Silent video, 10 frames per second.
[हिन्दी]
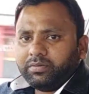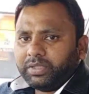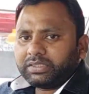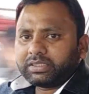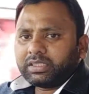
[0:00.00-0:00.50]

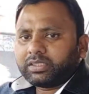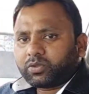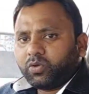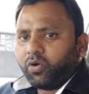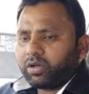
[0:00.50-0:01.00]
मैसेज कर
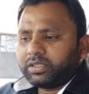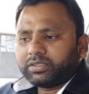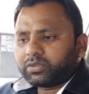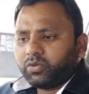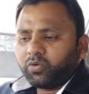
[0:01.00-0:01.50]
सकते हो कॉल कर
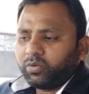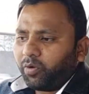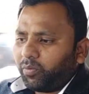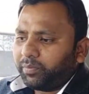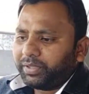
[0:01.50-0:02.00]
सकते हो कोई
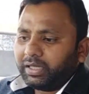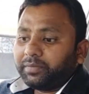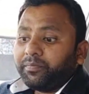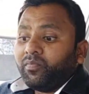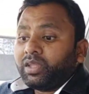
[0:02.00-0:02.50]
प्रॉब्लम नहीं
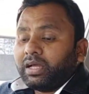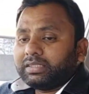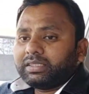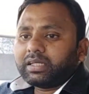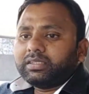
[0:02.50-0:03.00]
है
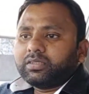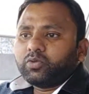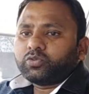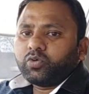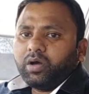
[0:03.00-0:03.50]
एंड सेकेंड थिंग
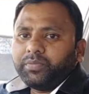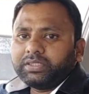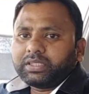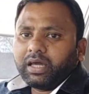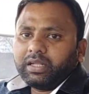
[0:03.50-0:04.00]
दोस्तों अब
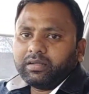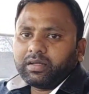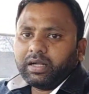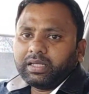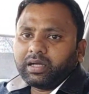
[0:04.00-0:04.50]
मैं इस गाड़ी
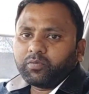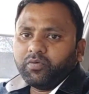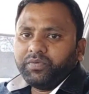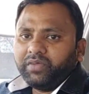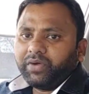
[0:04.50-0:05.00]
गाड़ी का
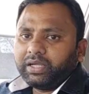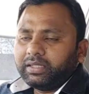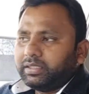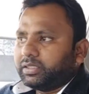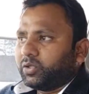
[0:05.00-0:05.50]
आपको ब्रीफ
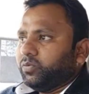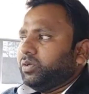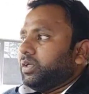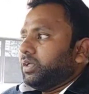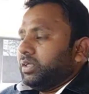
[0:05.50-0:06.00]
आइडिया दे देता हूँ
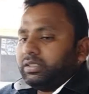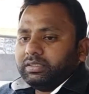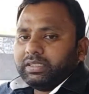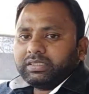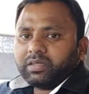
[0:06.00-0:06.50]

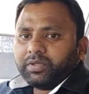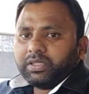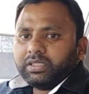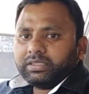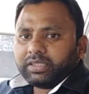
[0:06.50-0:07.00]
जैसे कि
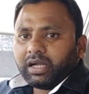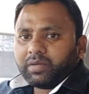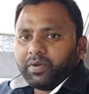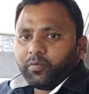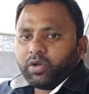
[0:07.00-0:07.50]
मैंने
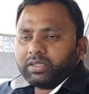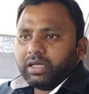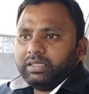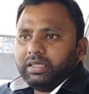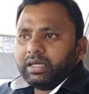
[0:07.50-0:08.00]
स्टार्टिंग में बोला
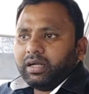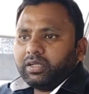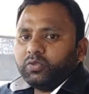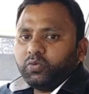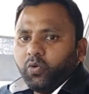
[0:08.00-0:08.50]
था ये
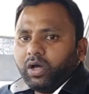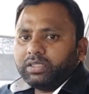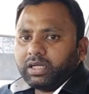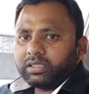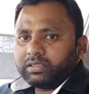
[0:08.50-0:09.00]
गाड़ी
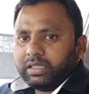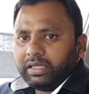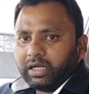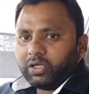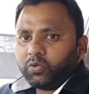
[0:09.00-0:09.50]

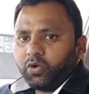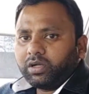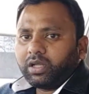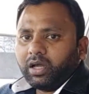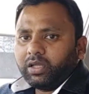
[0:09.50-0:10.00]
2013
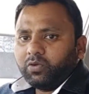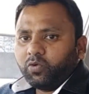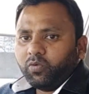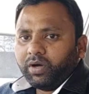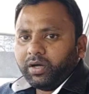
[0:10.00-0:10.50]
टोयोटा
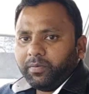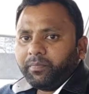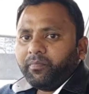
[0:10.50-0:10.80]
इनोवा